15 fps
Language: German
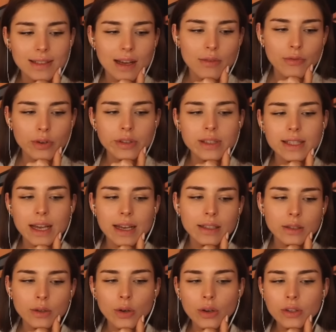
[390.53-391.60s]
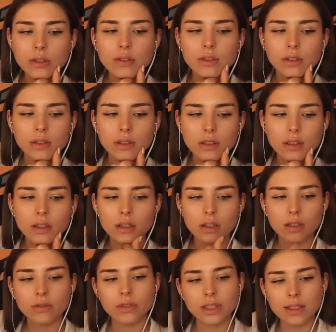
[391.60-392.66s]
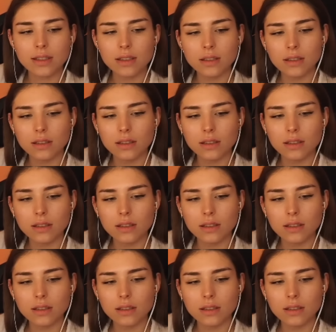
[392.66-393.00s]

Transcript: davon sein könnte. Wisst ihr?